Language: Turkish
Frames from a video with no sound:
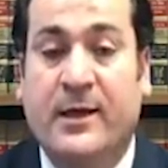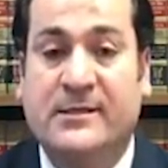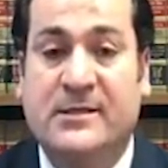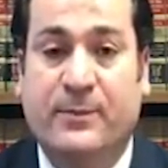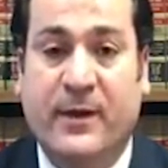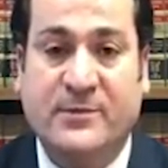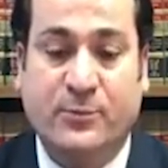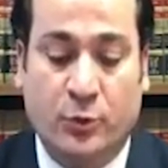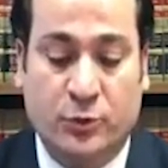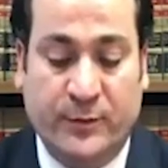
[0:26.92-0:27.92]
Eski
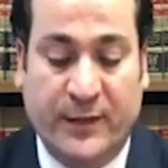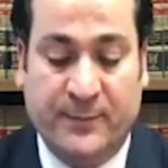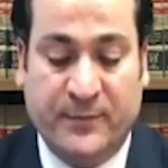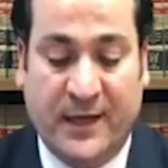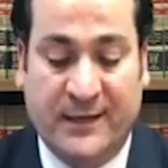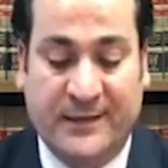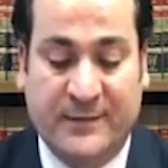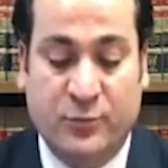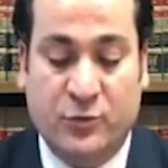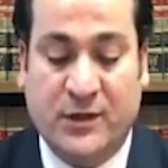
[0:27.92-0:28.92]
pasaportumu iptal
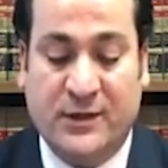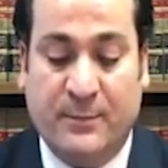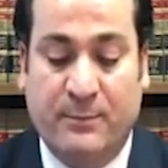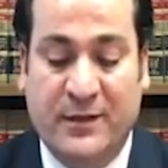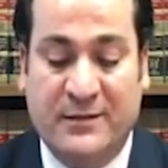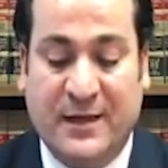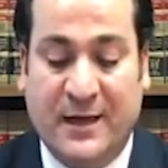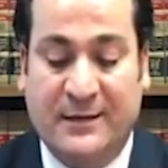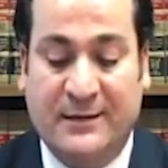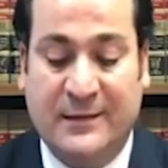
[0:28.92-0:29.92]
edip üzerine bir
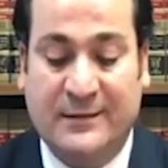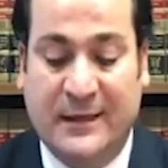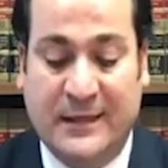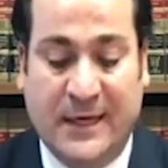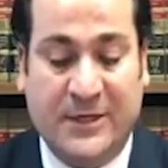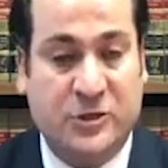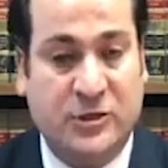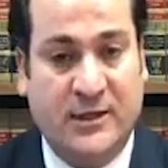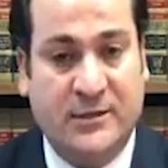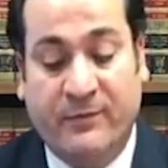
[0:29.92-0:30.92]
tane de delik
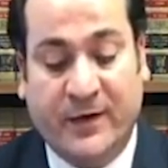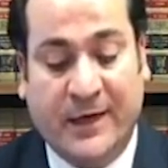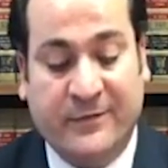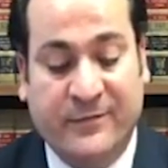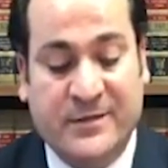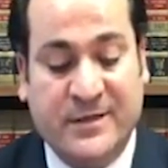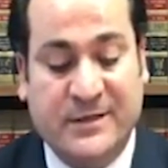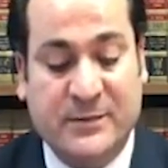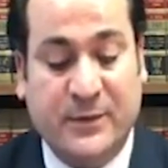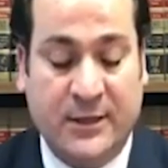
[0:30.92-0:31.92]
açtılar. Fakat vize
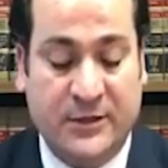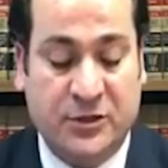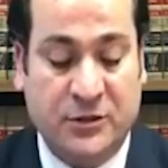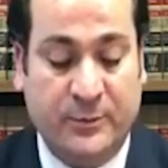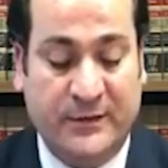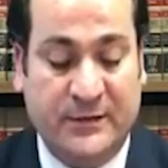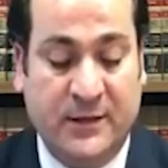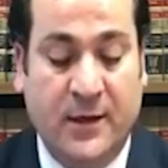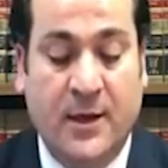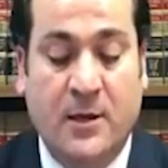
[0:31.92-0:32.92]
kısmına
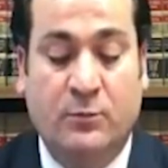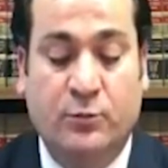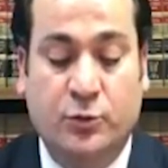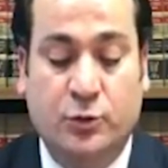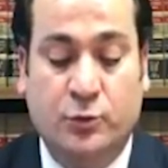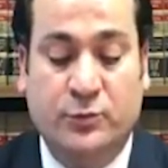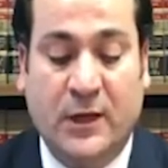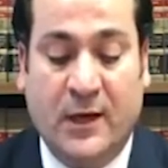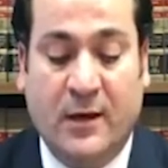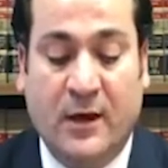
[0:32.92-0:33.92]
karışılmadı. Bu
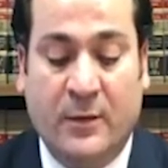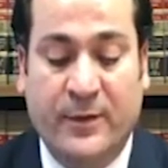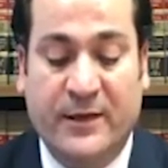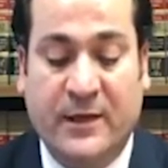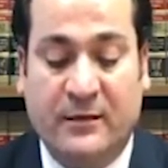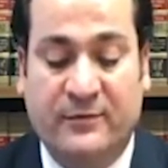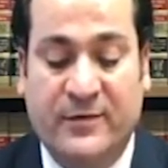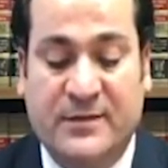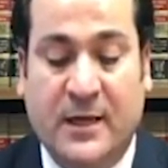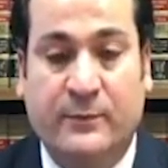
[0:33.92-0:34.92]
durumda Amerikan
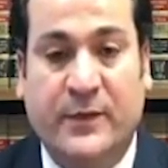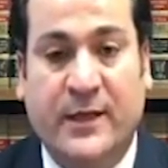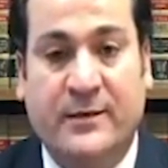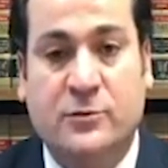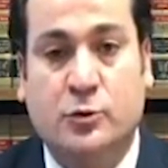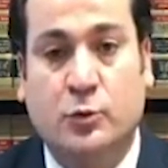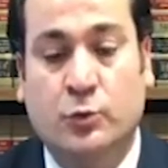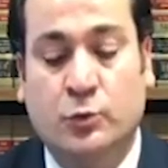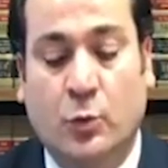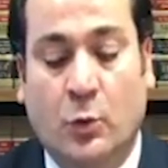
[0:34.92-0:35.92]
vizemde
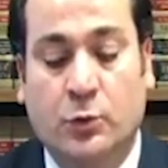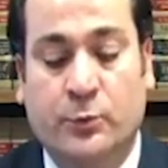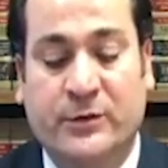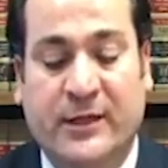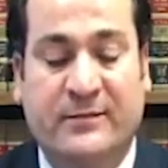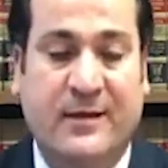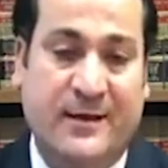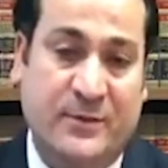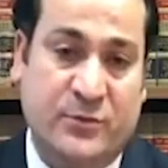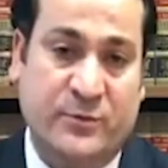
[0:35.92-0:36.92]
sorun olur mu diye
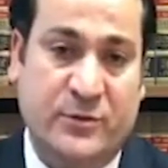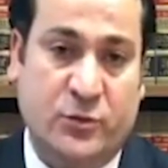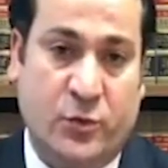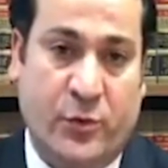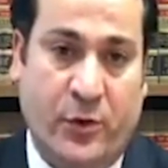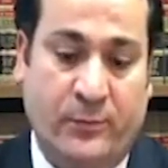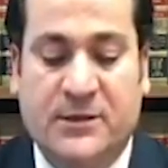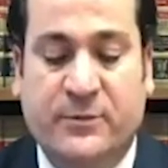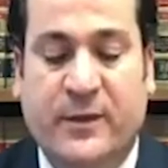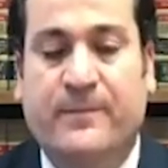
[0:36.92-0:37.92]
takipçimiz soruyor.
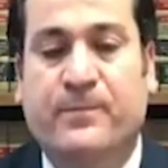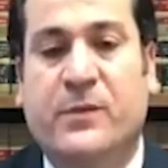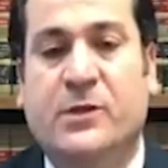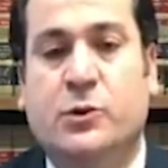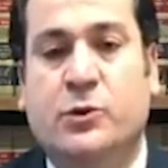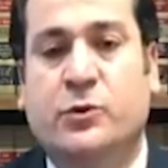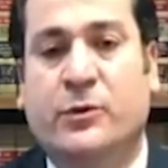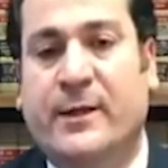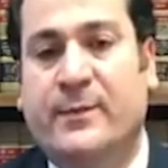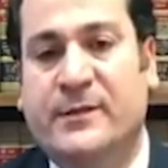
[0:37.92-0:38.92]
Şimdi şöyle
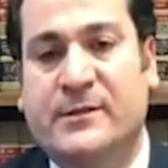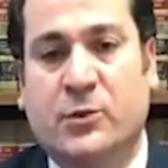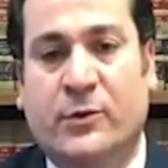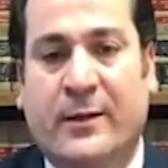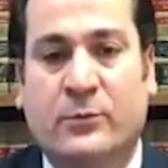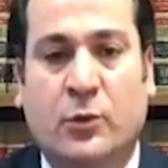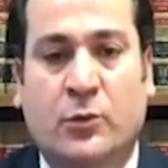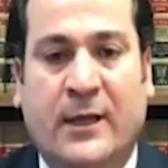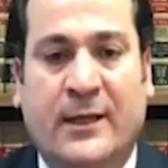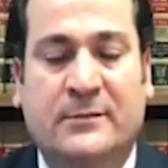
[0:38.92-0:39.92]
söyleyebiliriz. Önemli
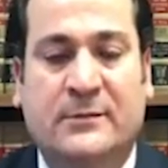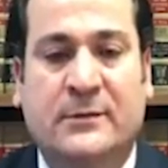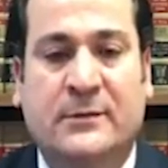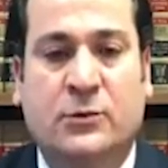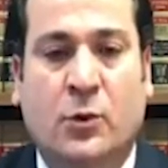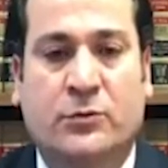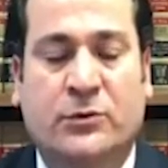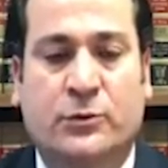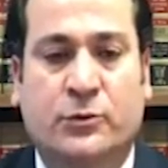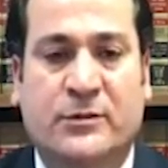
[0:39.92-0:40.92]
olan e,
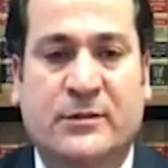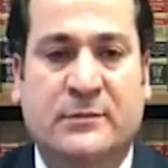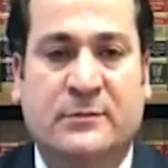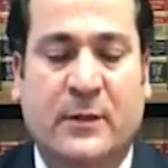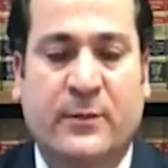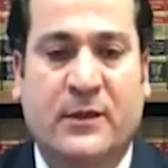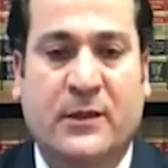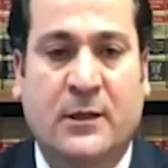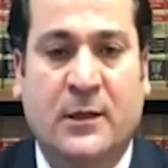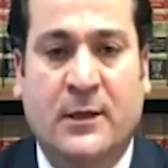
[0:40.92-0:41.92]
nokta şu sizin tabii
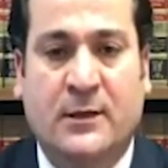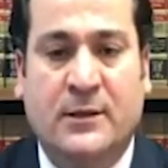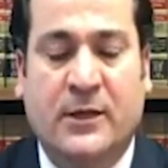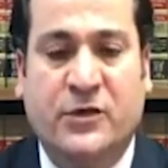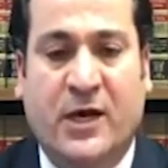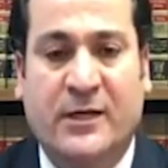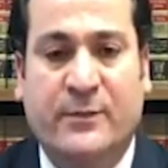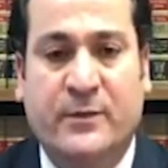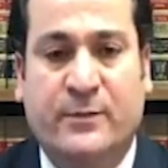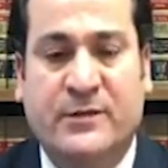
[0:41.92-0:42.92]
ki
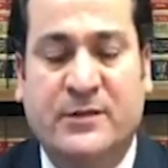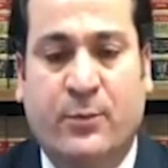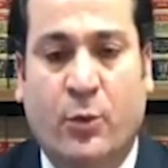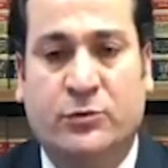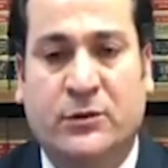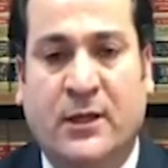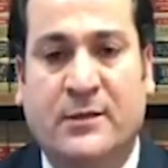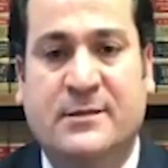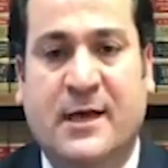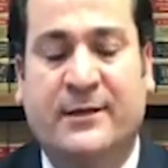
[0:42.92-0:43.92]
geçerli bir
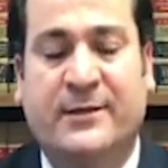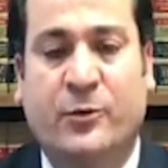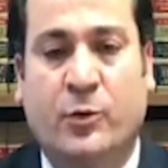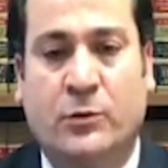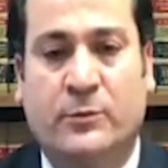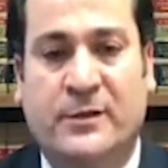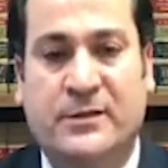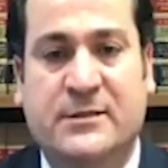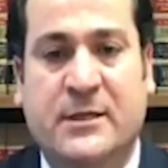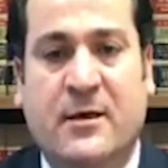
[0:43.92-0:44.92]
pasaportla seyahat ediyor
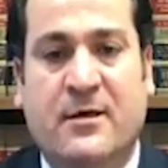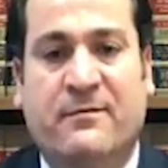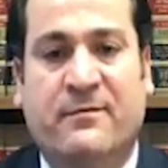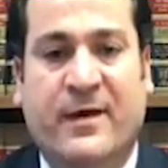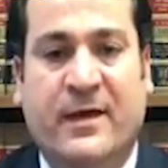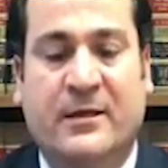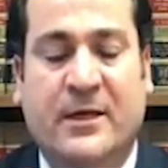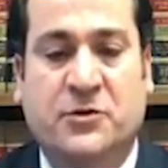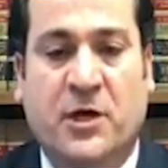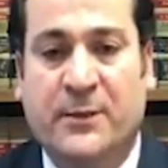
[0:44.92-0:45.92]
olmanız ve
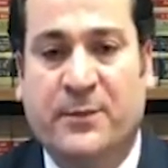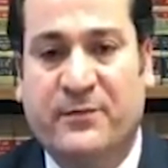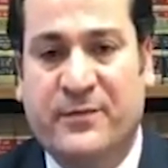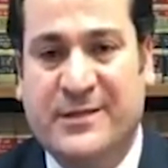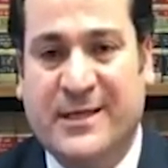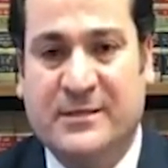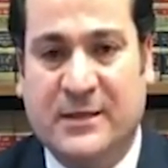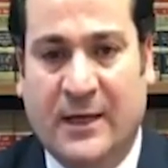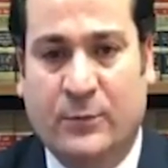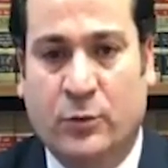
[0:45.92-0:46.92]
geçerli bir vizeye
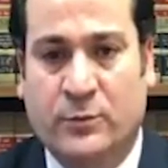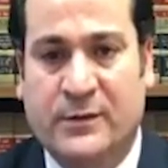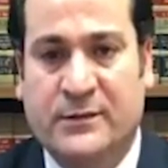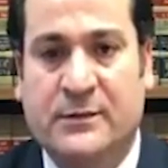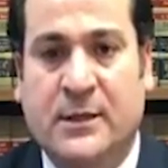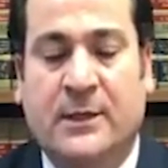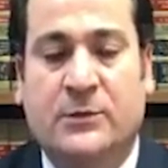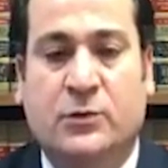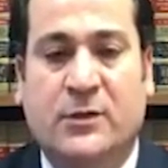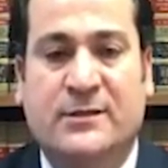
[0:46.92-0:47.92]
sahip olmanız.
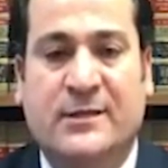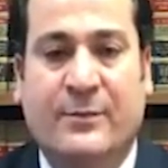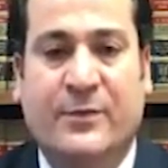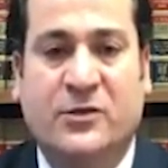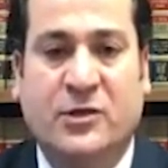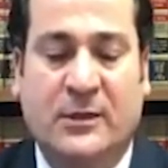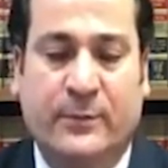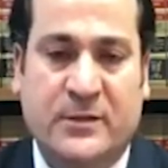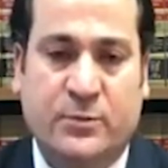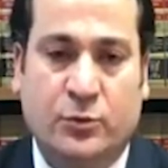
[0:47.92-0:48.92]
Dolayısıyla hem geçerli
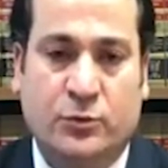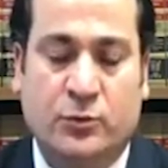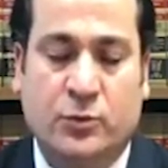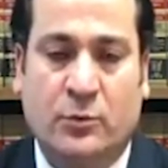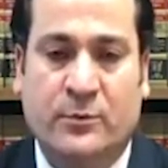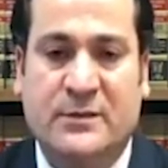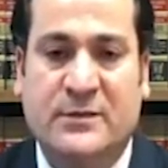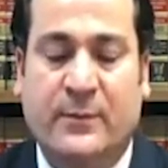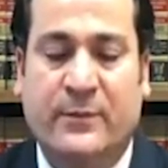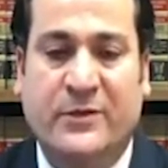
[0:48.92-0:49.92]
pasaportunuz
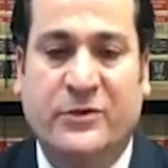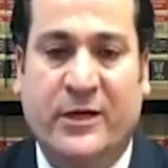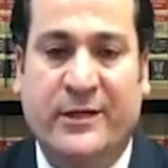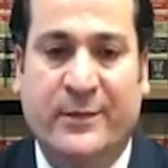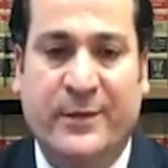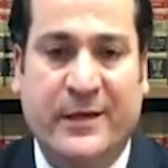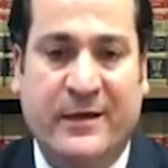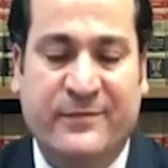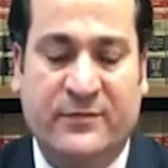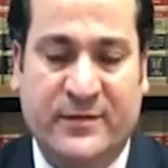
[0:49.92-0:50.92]
olması hem geçerli
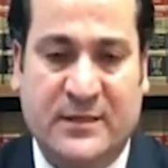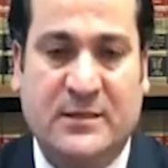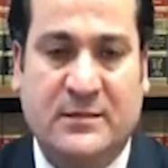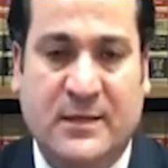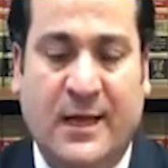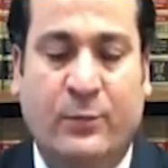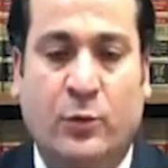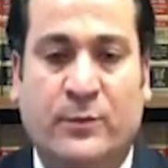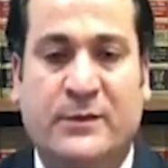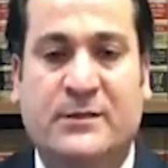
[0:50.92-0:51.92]
Amerikan vizesine sahip
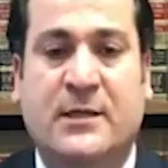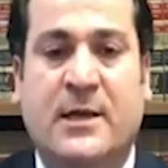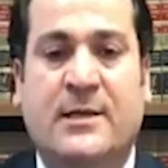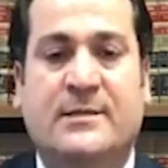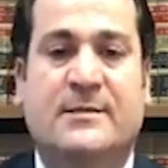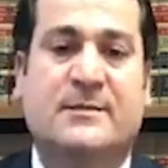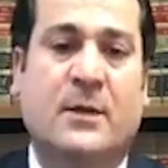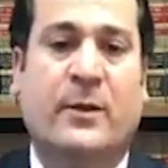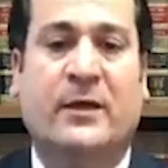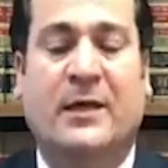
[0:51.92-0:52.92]
olmanız sizin
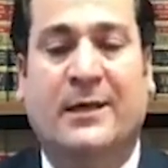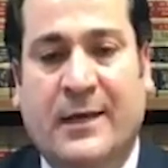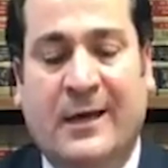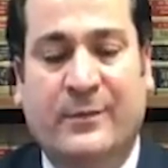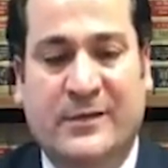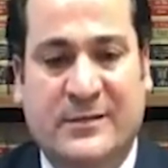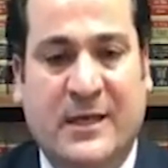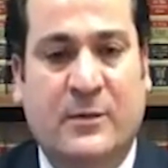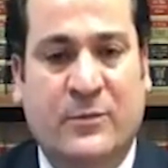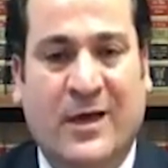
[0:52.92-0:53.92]
Amerika'ya
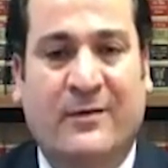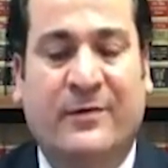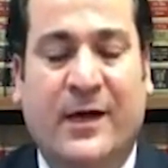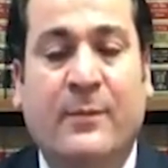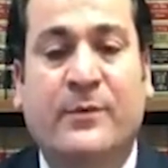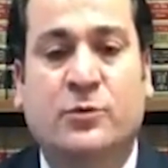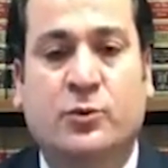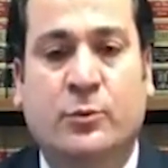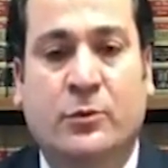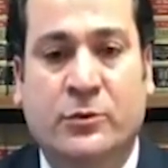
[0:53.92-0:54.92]
gelmenize imkan veren bir
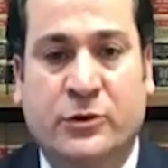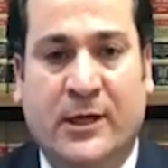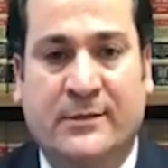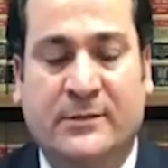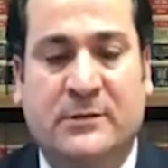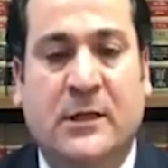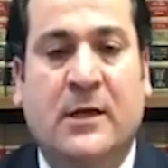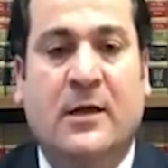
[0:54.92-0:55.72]
durum olacaktır.